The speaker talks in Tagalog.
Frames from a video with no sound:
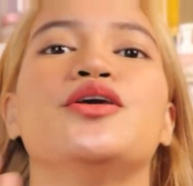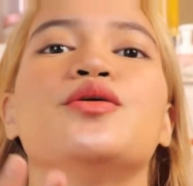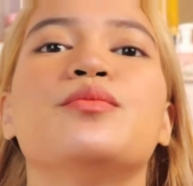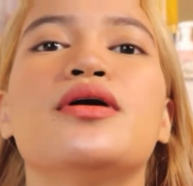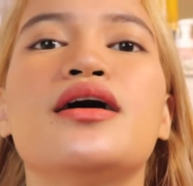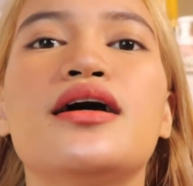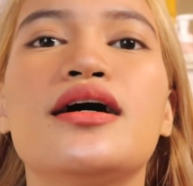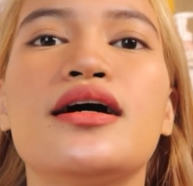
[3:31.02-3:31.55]

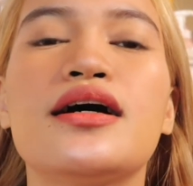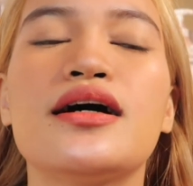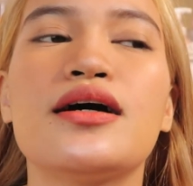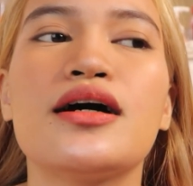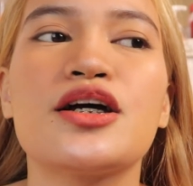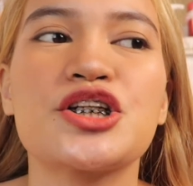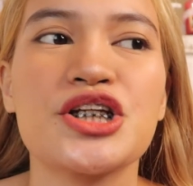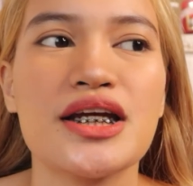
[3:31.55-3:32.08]
yung mga
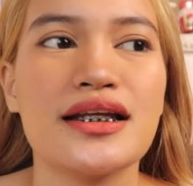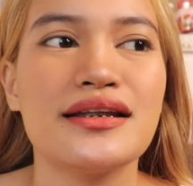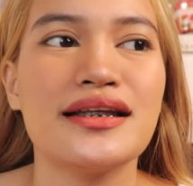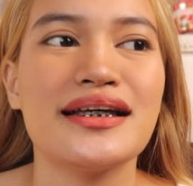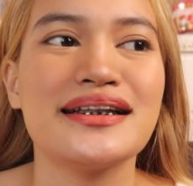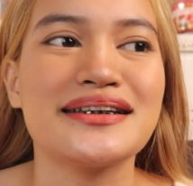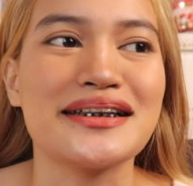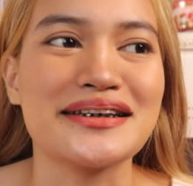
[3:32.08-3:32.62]
shade
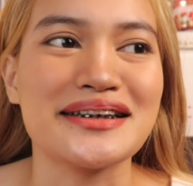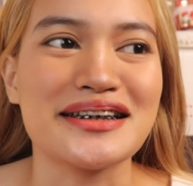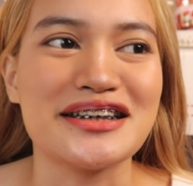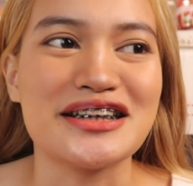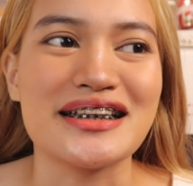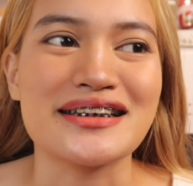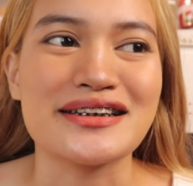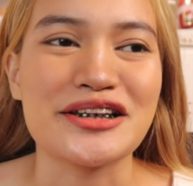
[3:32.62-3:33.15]
na
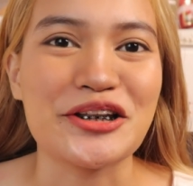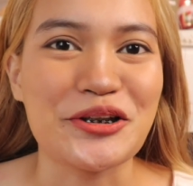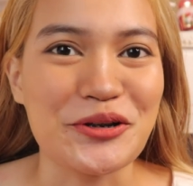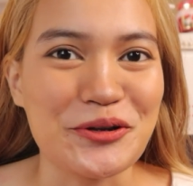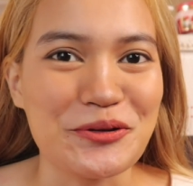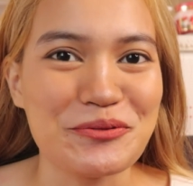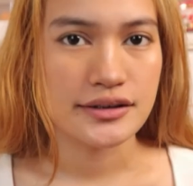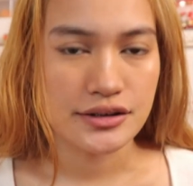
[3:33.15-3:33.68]
isa-suggest
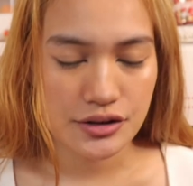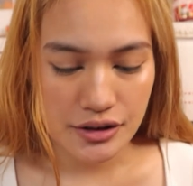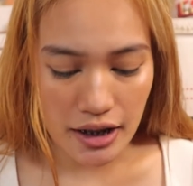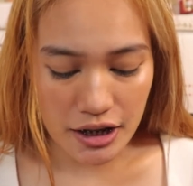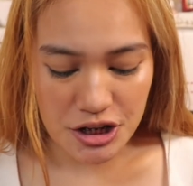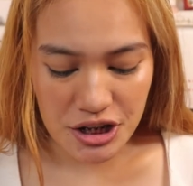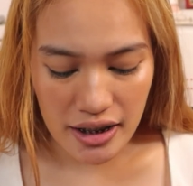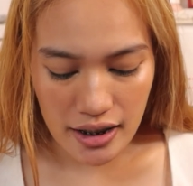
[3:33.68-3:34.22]
ko. So,
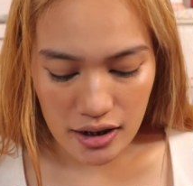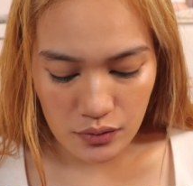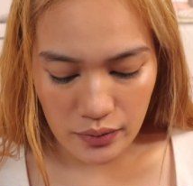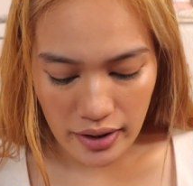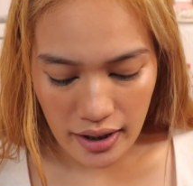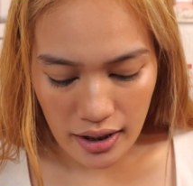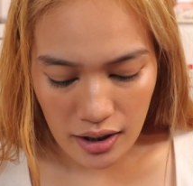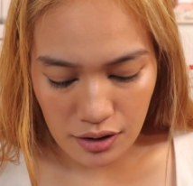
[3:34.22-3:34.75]
next shade,
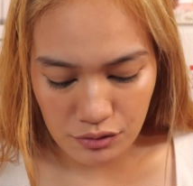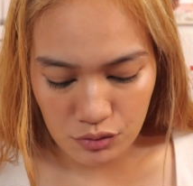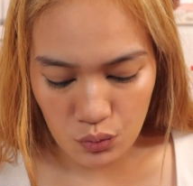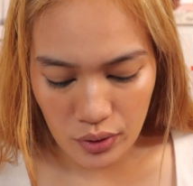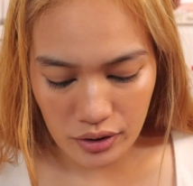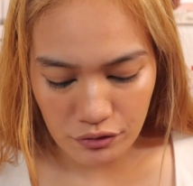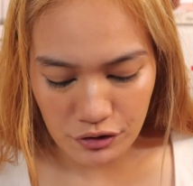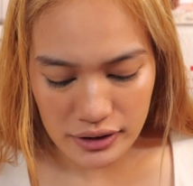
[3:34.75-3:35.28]
we have
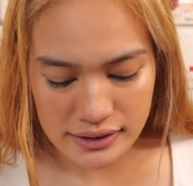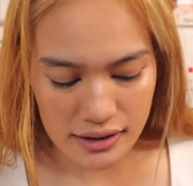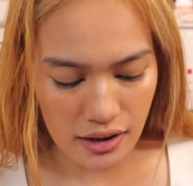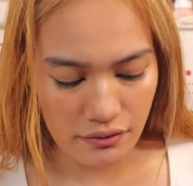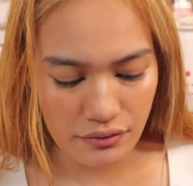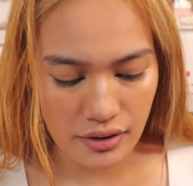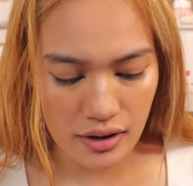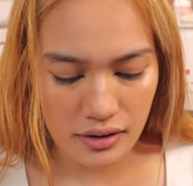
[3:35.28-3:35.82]

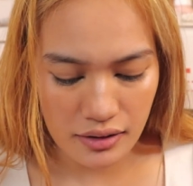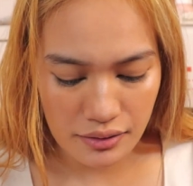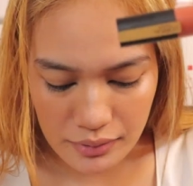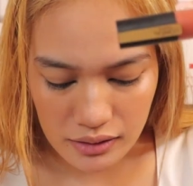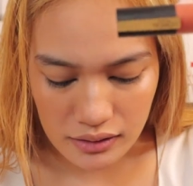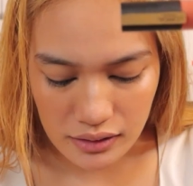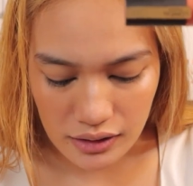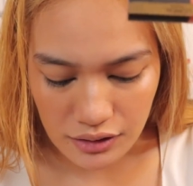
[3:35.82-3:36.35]
147
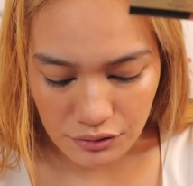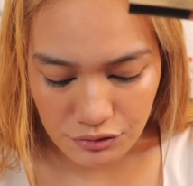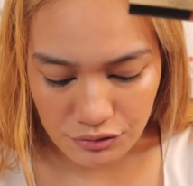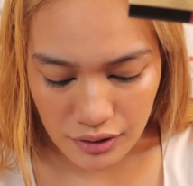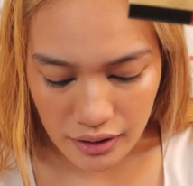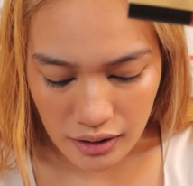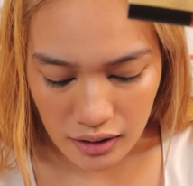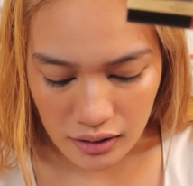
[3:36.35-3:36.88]

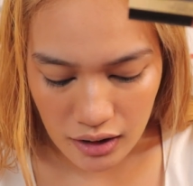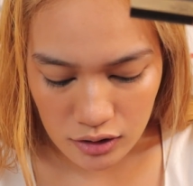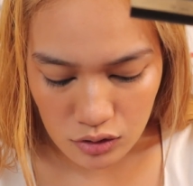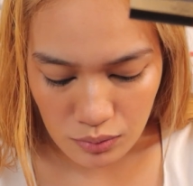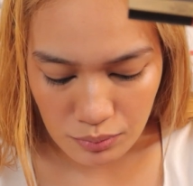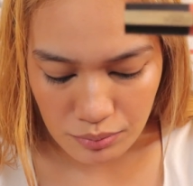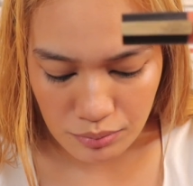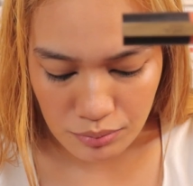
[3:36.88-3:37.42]
Believe. Ayan,
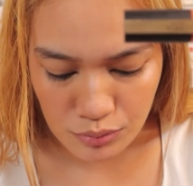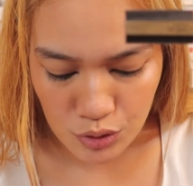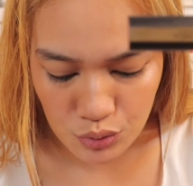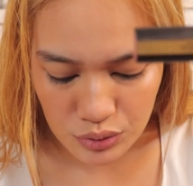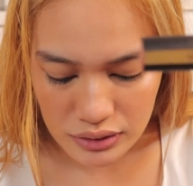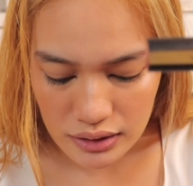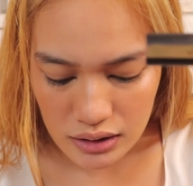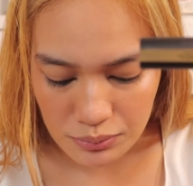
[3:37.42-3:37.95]
eto
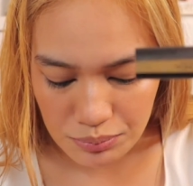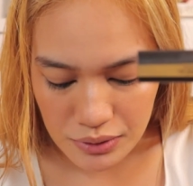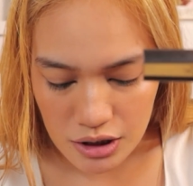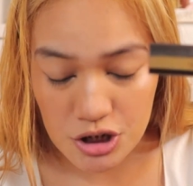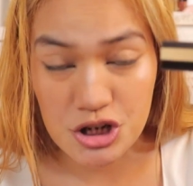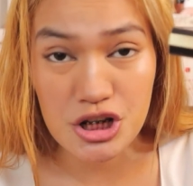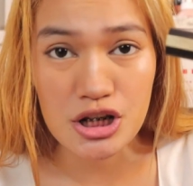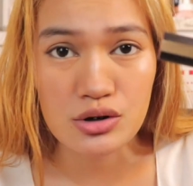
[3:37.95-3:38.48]
muted
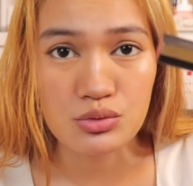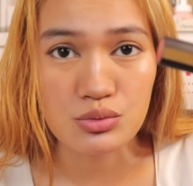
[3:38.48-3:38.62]
peachy